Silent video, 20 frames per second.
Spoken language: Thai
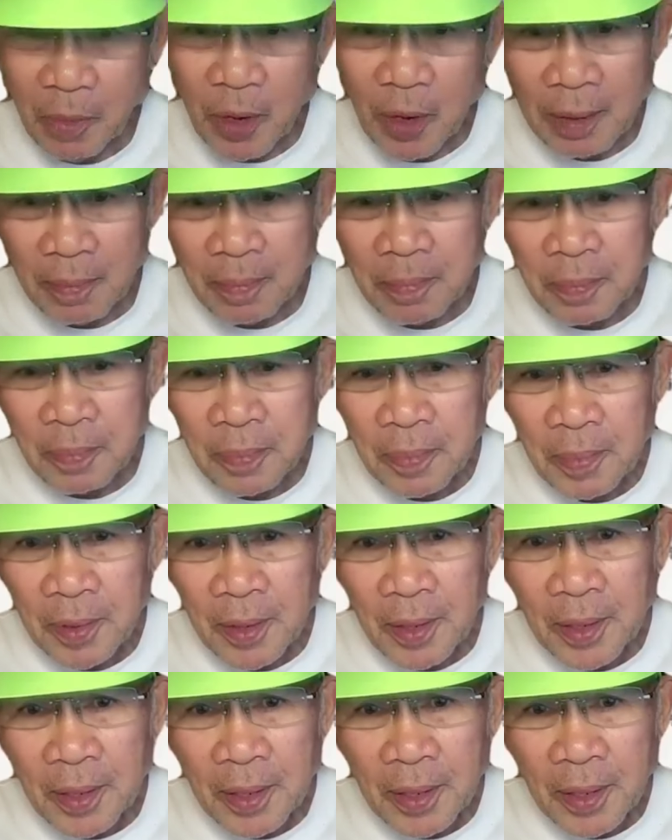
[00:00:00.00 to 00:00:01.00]
ว่า
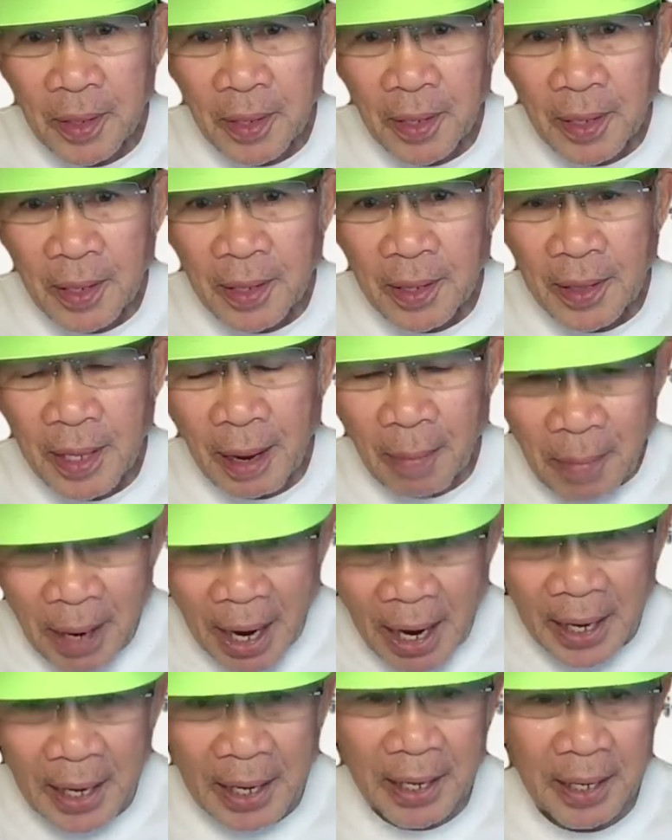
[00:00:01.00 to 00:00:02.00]
ทำไม
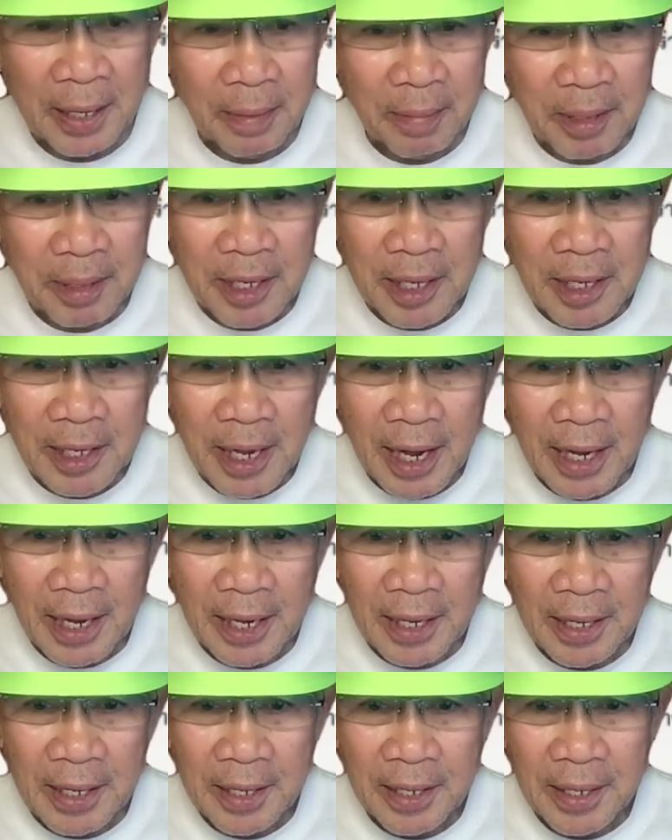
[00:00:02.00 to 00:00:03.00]
ประเทศไทย
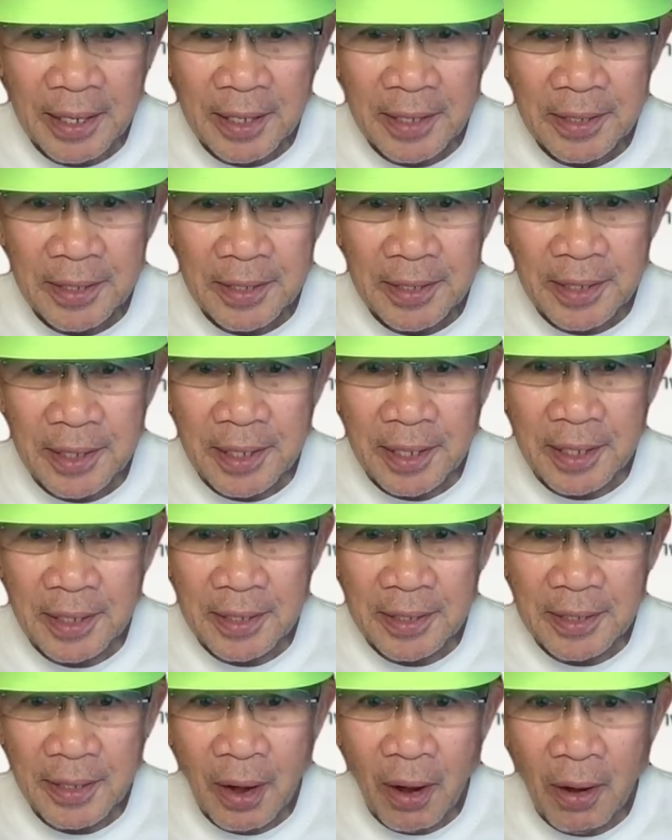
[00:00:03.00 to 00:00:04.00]
จึง
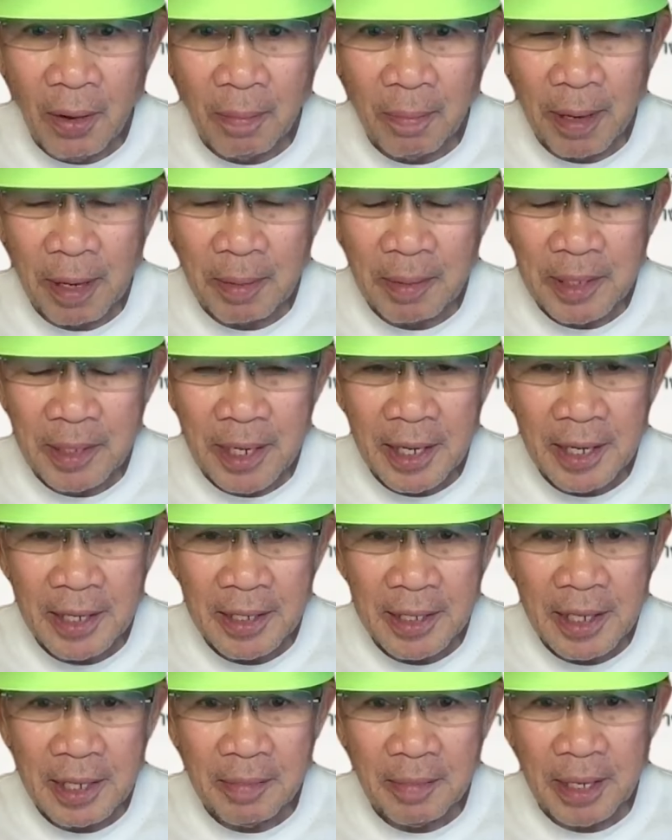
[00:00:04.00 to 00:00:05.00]
ต้องเป็นประเทศ
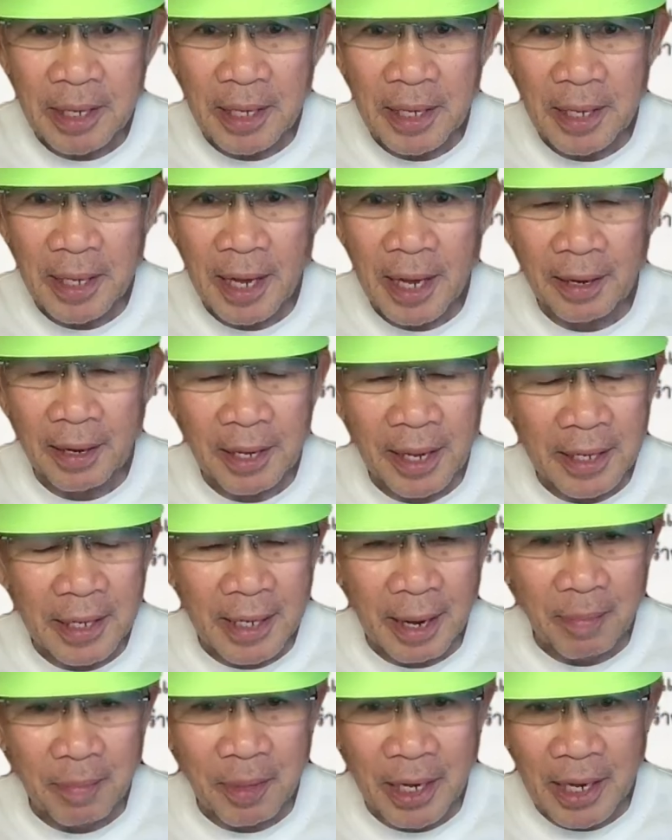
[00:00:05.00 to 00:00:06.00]
ที่มีอารย
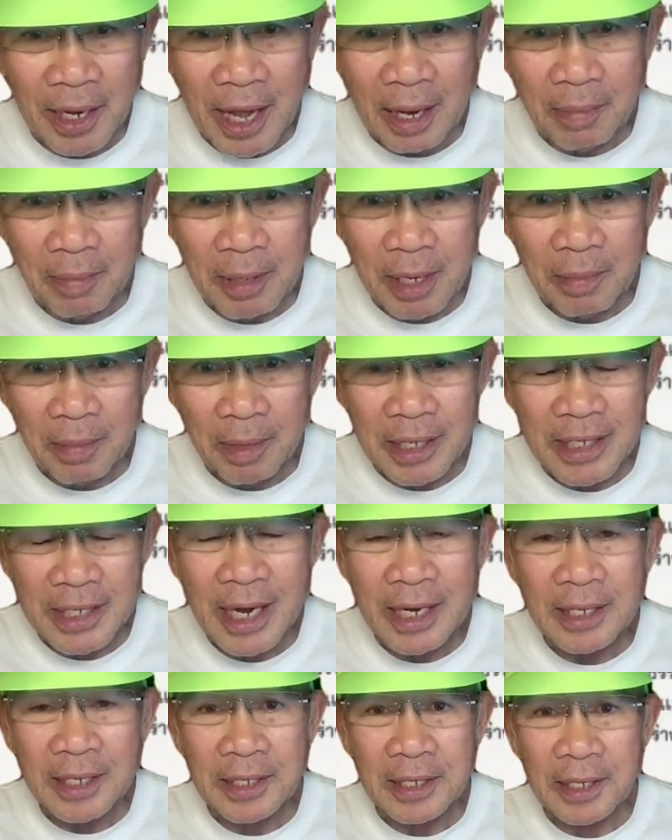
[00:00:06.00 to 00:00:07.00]
ธรรมทางการเมืองเหมือน
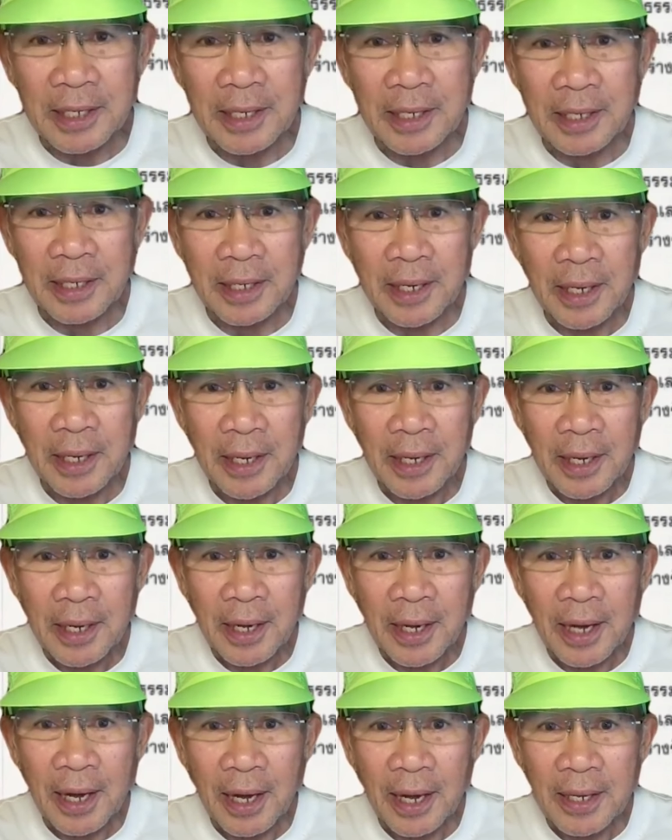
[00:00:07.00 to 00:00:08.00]
ชาติอื่
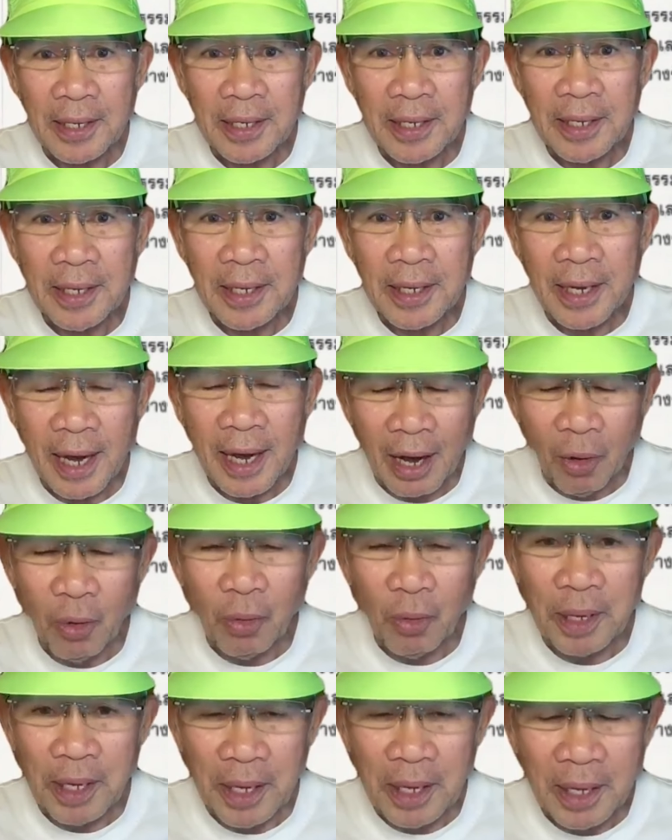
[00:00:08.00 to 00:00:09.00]
นๆที่เขา
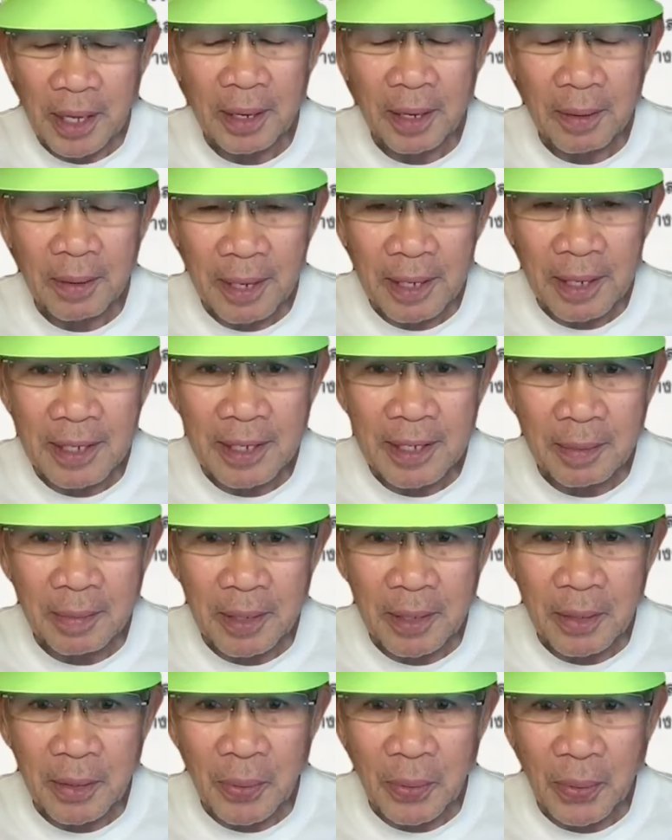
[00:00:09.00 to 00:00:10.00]
มีรัฐธรร
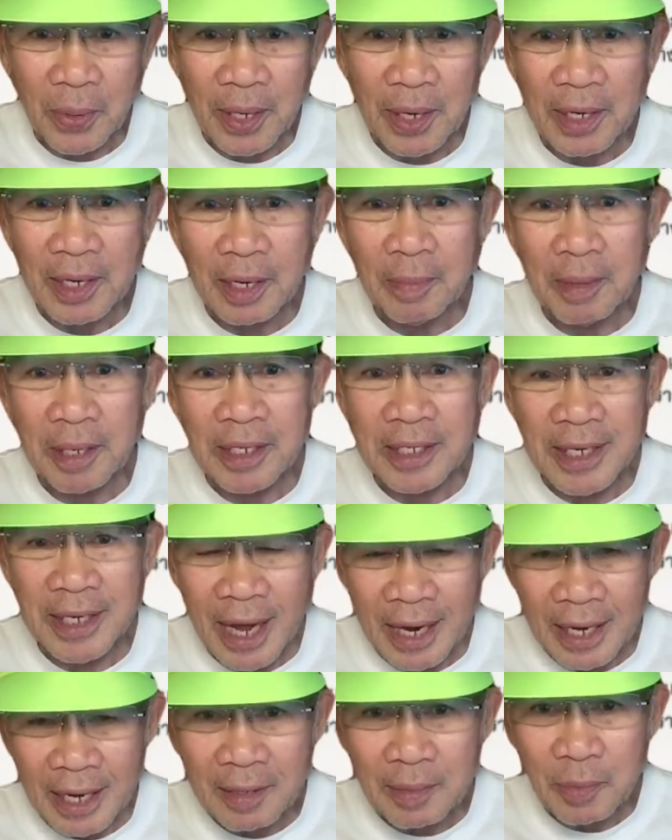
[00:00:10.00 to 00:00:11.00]
มนูญ แล้วก็มีศา
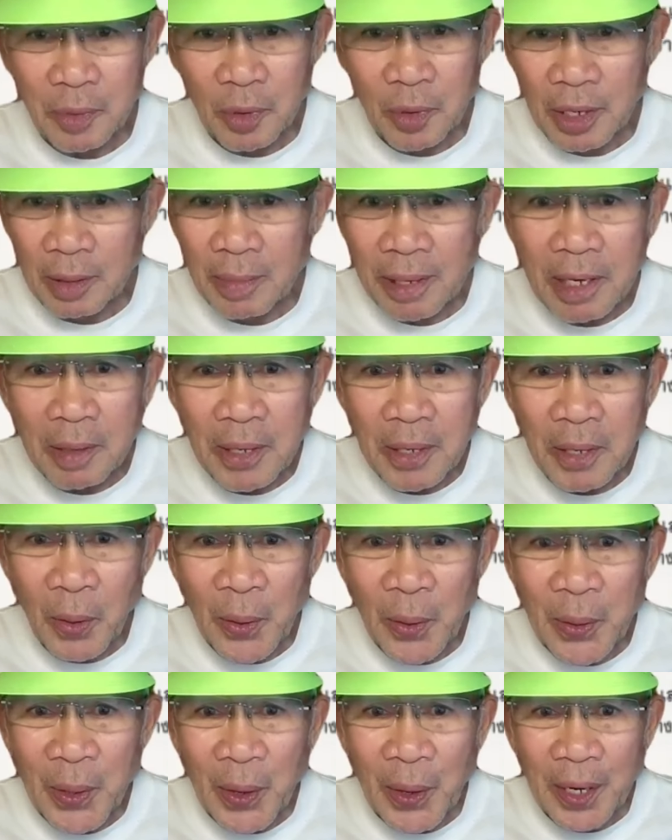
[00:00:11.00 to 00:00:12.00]
ลรรัฐธรรมนูญหรือไม่ก็มีอ
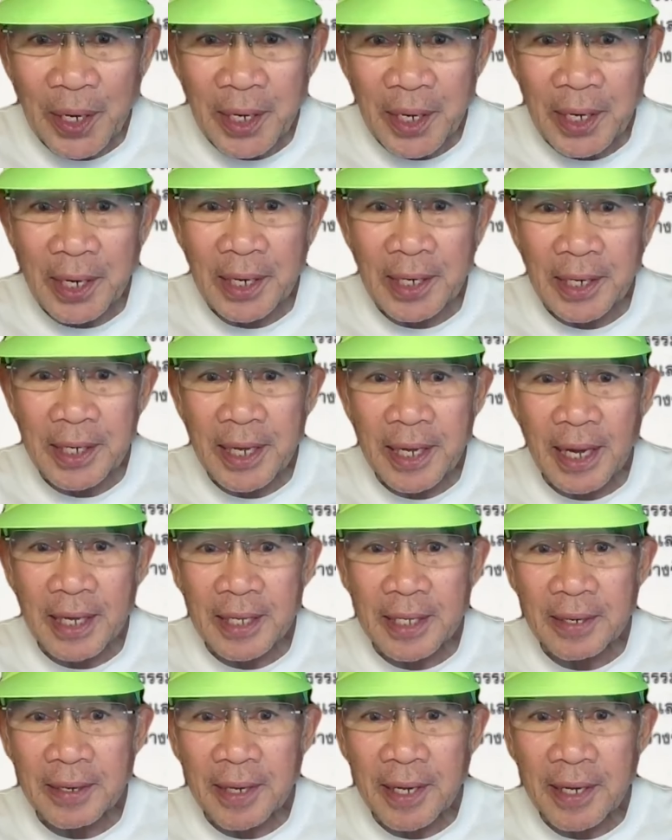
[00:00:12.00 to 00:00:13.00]
งค์กรอื่นที่อาจ
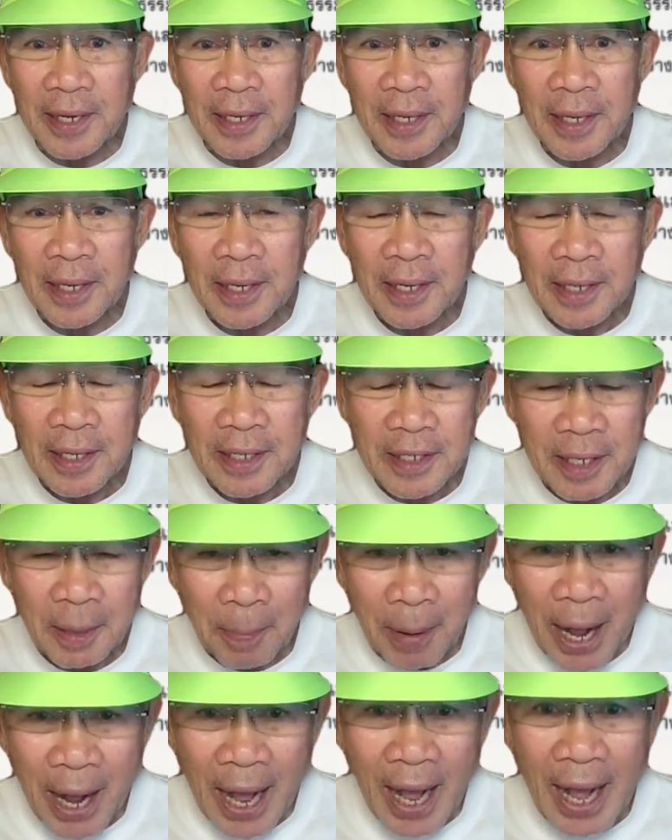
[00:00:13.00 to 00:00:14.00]
จะเรียกส
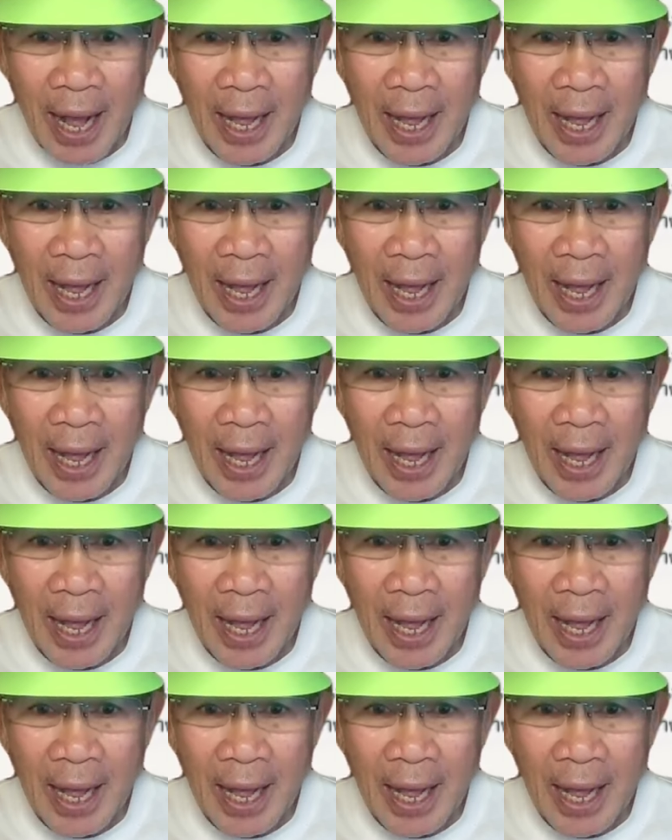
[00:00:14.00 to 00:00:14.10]
ภา